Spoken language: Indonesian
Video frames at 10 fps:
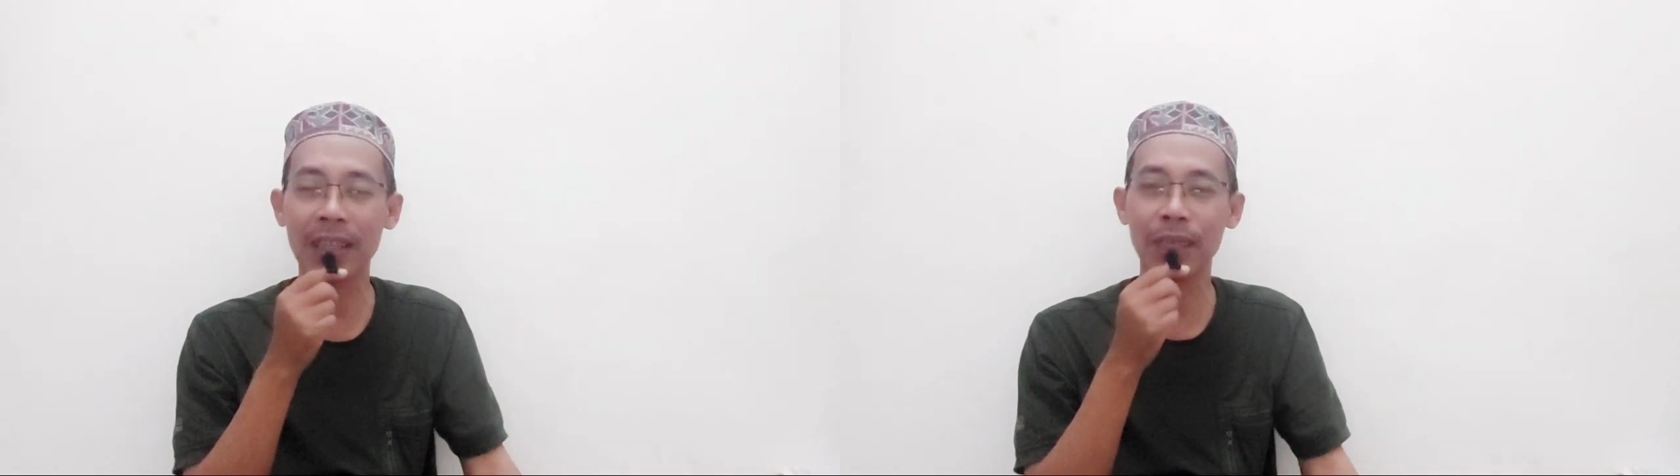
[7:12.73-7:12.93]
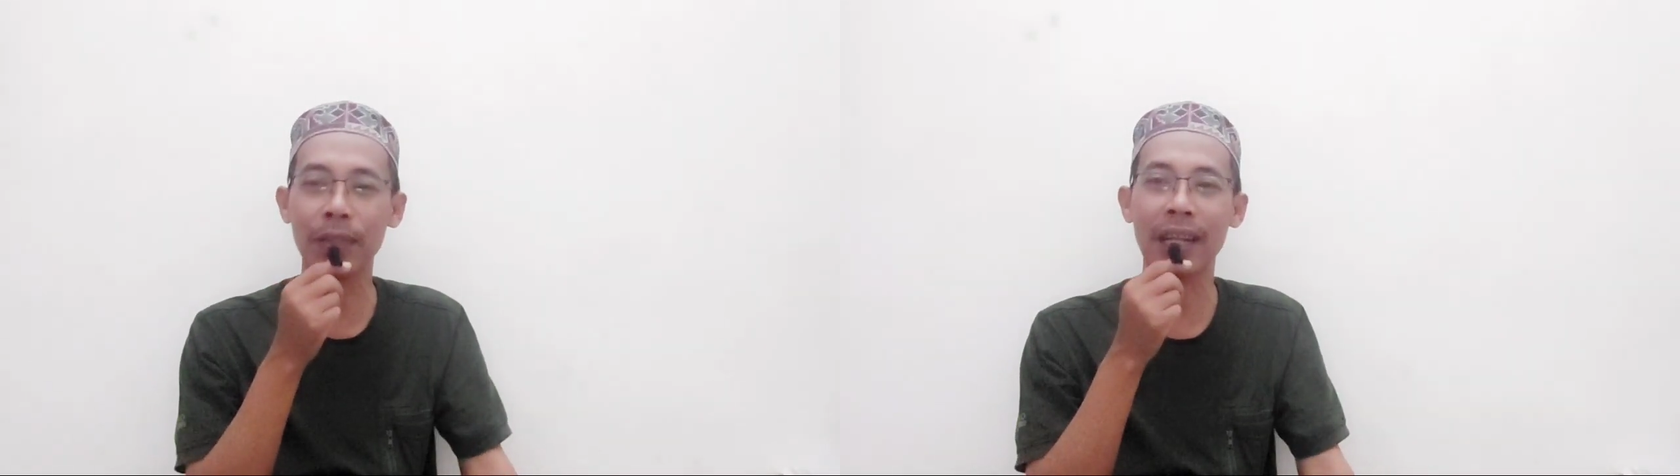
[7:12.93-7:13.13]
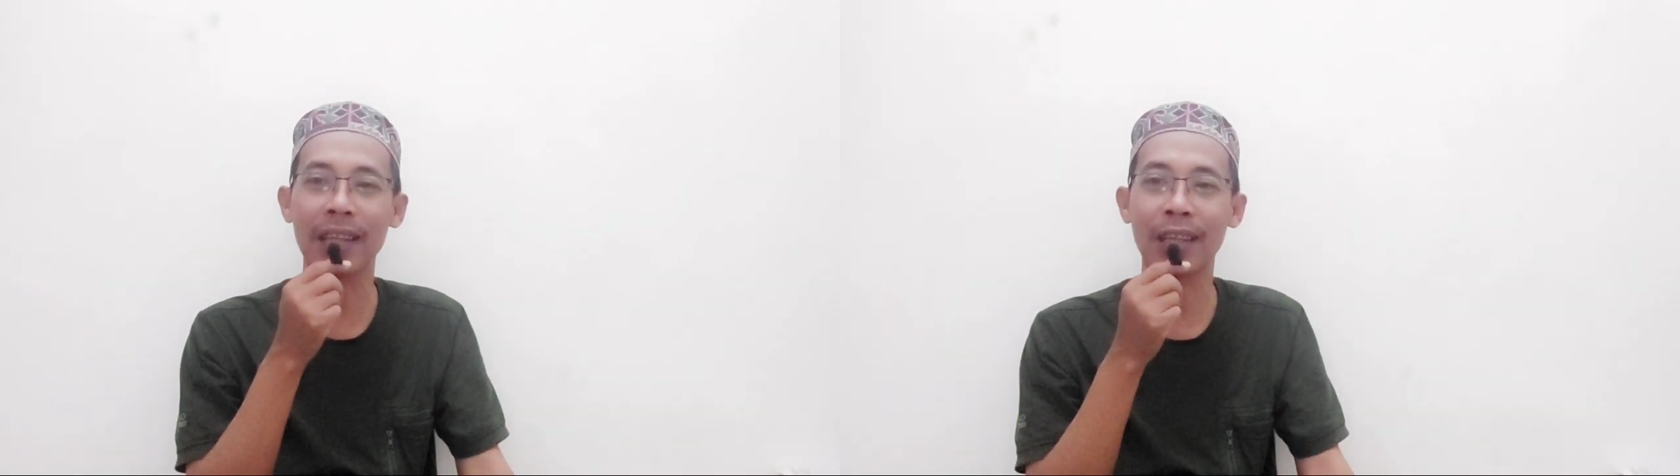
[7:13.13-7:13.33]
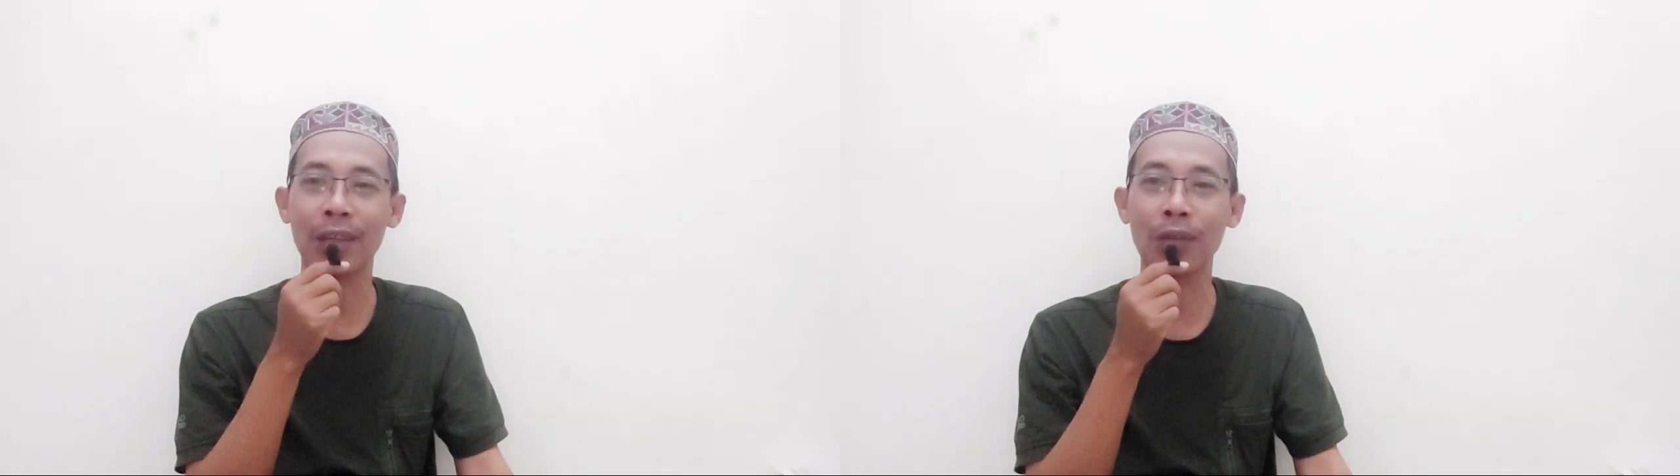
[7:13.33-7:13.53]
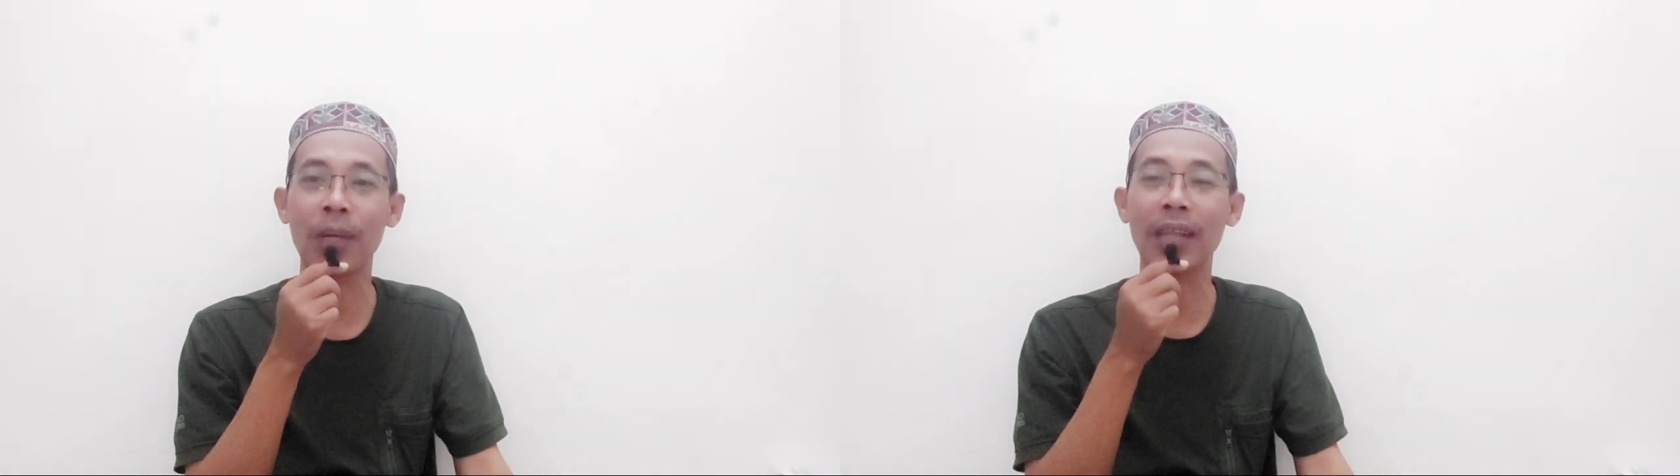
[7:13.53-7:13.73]
sebenarnya
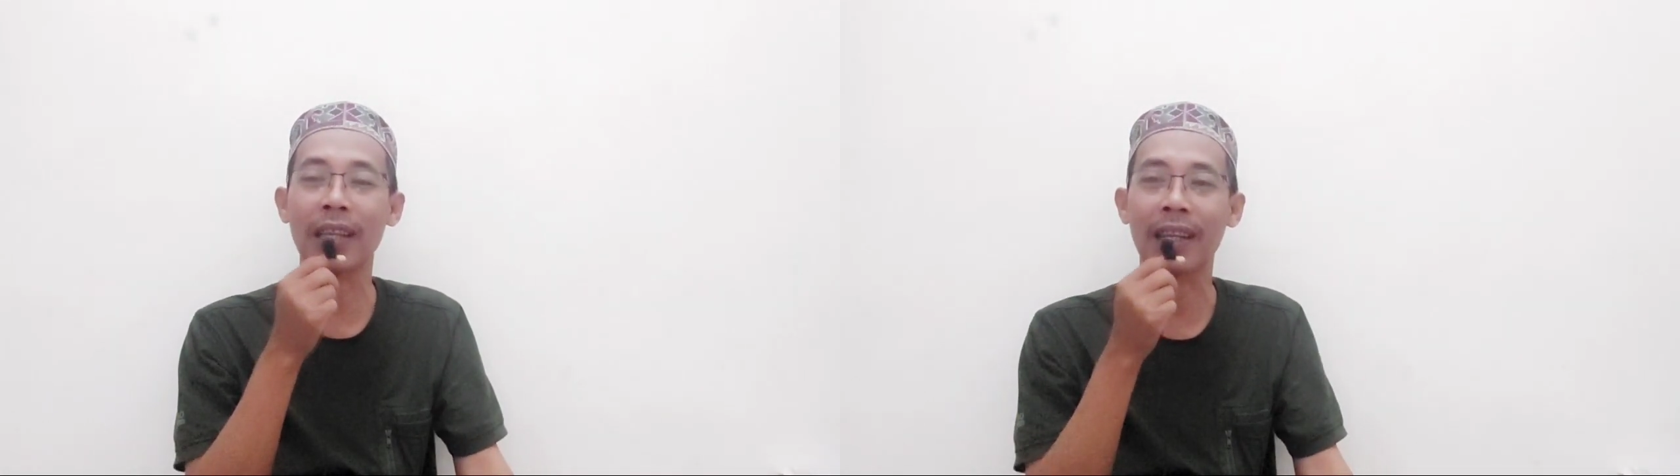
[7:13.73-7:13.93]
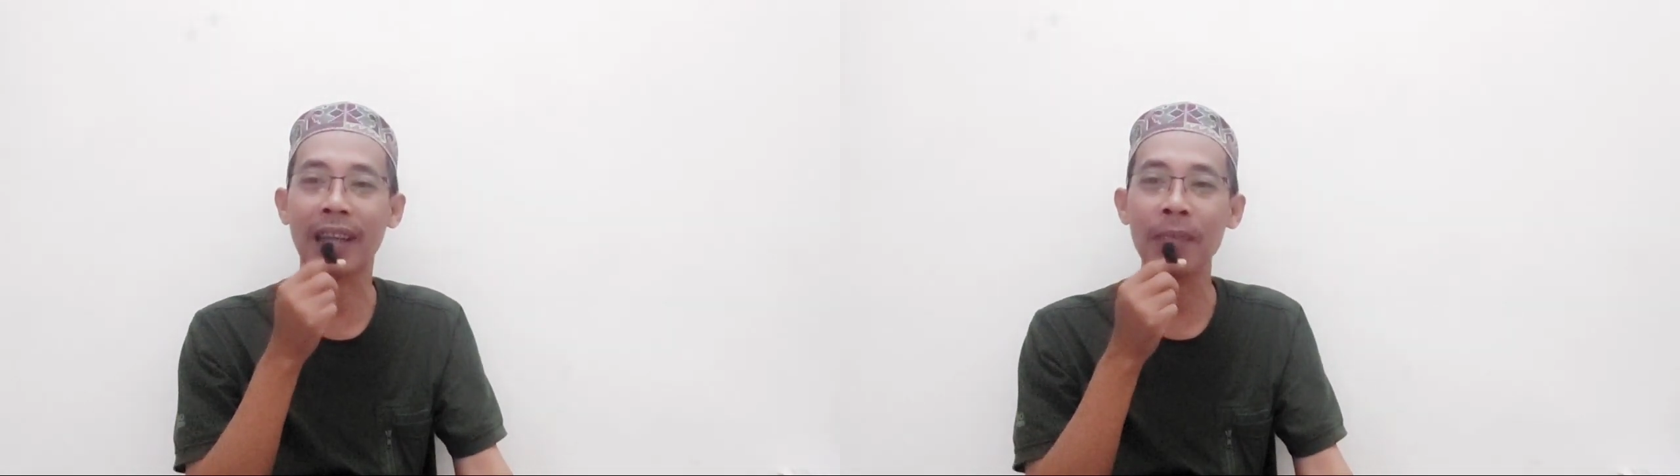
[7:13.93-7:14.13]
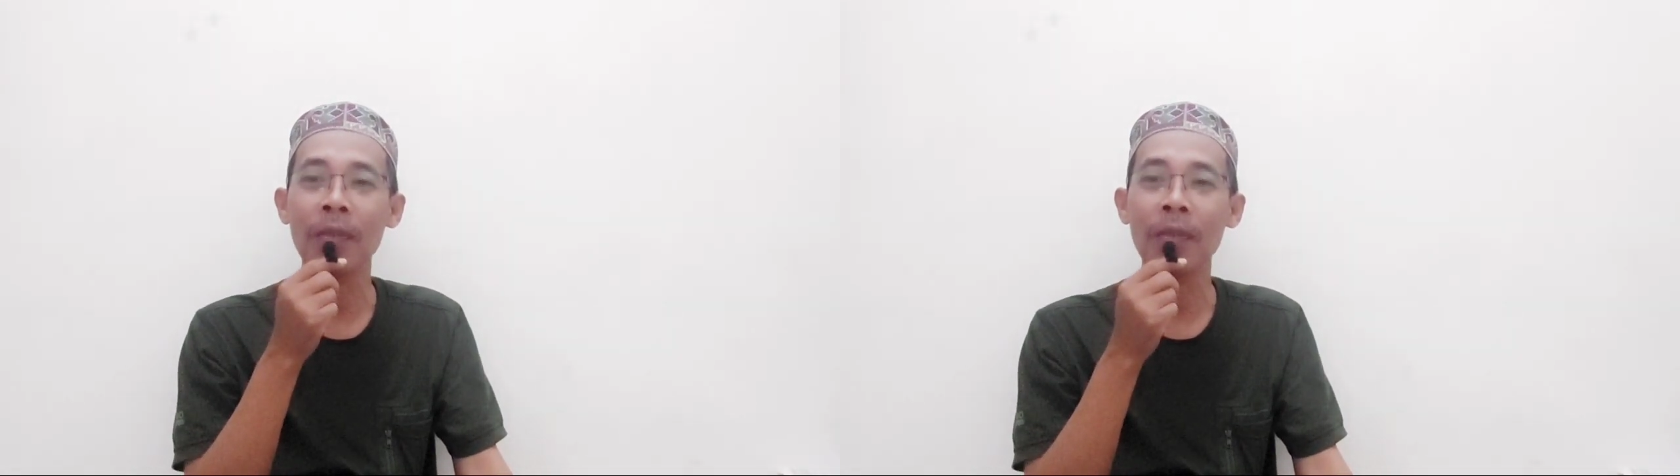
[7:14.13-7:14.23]
itu berdasarkan